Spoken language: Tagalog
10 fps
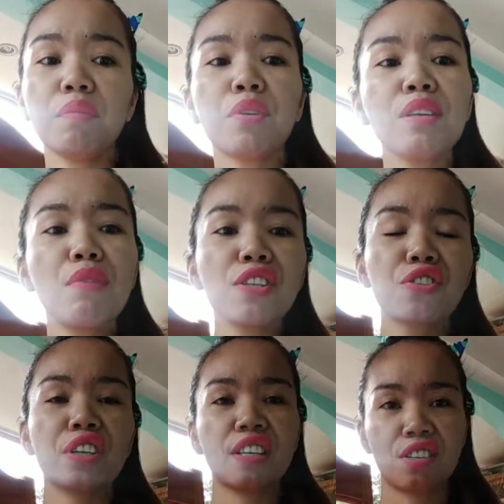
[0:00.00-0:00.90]

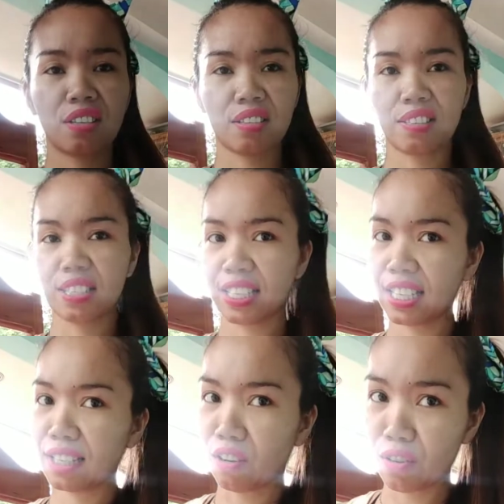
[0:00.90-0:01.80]
premature aging sa
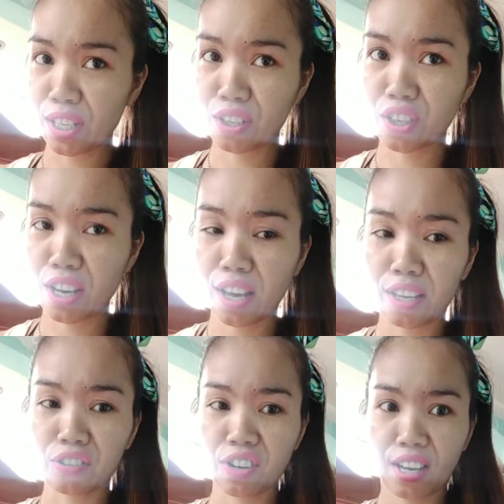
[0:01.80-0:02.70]
skin, okay
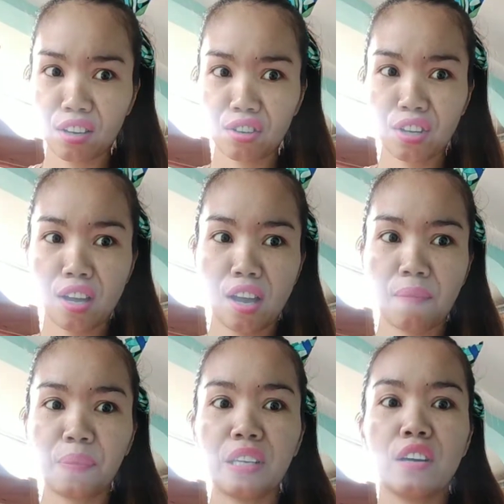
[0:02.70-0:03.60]
siya. Check siya.
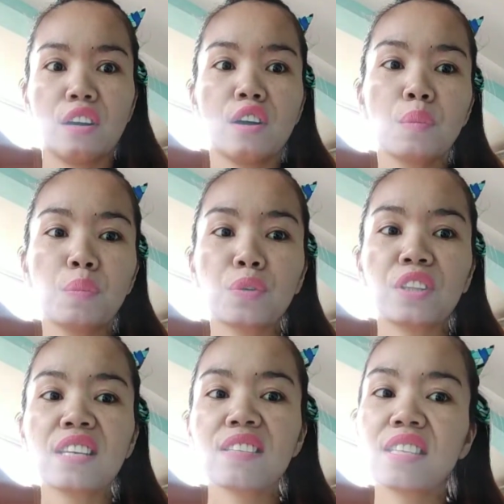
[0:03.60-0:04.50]

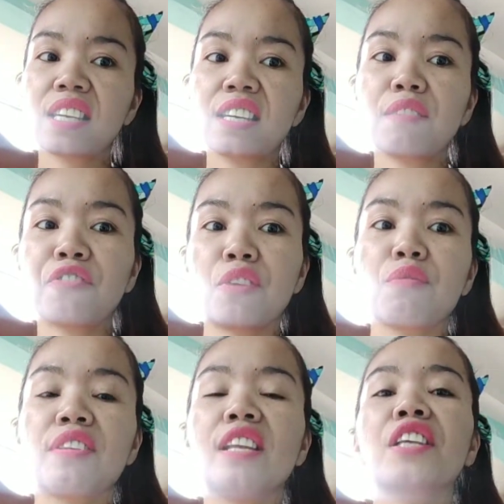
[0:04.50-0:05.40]
Protect skin
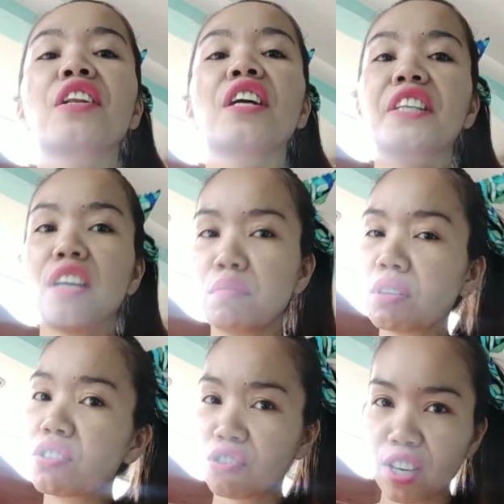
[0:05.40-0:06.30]
from cellular
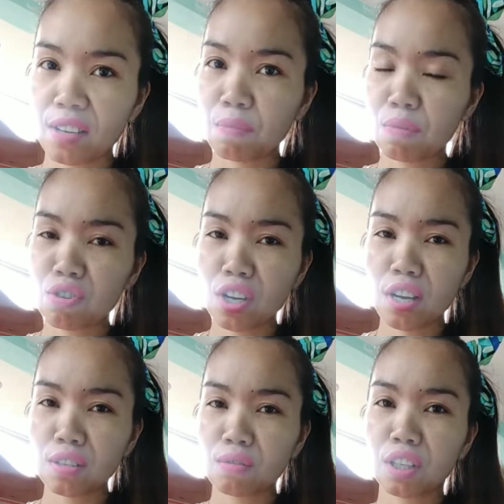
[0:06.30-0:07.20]
damage, check po
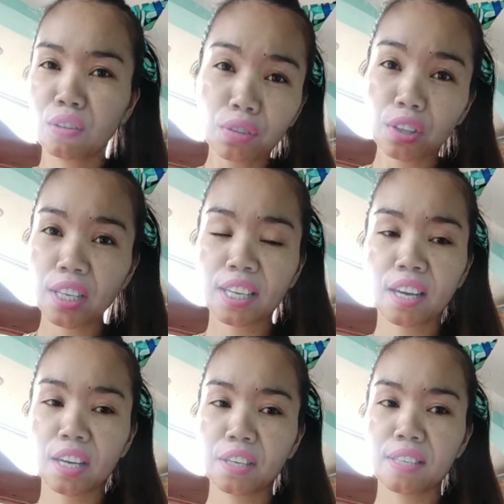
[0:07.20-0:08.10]
siya. So, nindot gyud ay
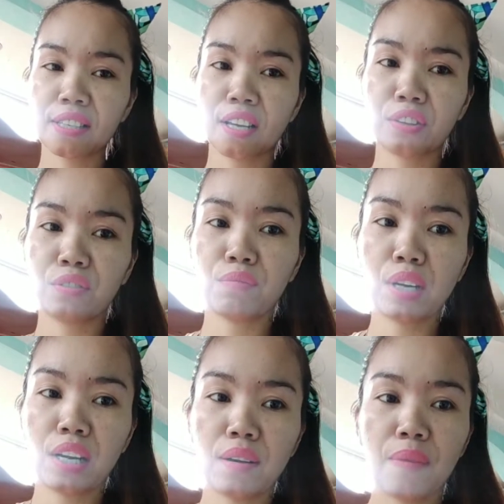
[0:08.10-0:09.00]
kaayan ni sa atong
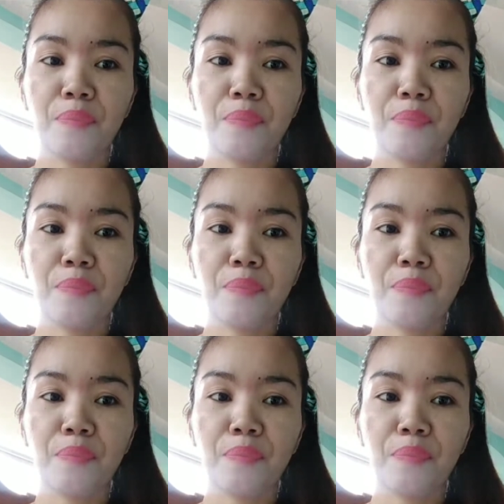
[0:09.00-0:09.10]
mga